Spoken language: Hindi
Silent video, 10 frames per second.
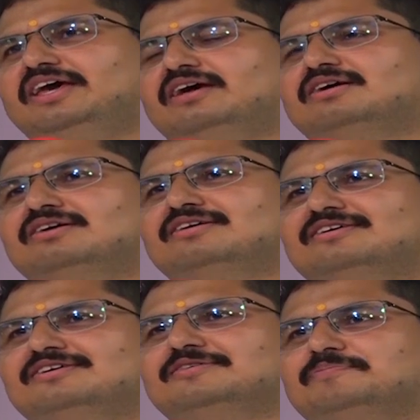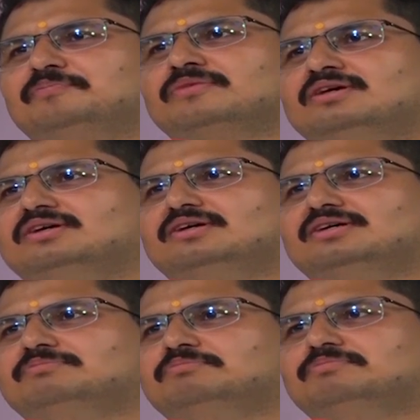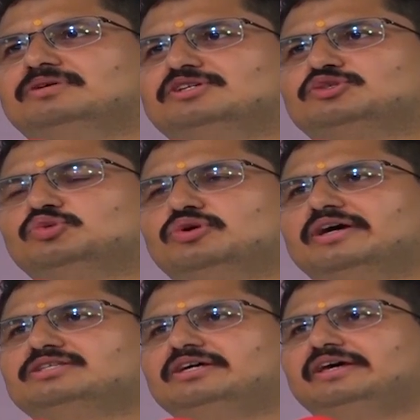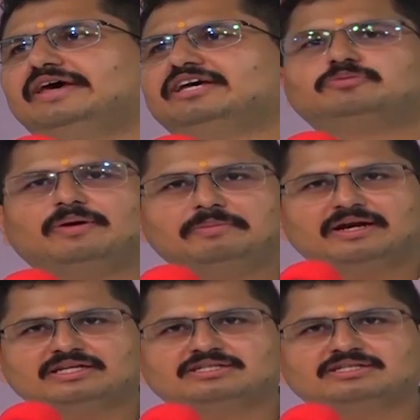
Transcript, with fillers: अतिथि महसाना के एसपी अचल त्यागी ने व्यक्त किए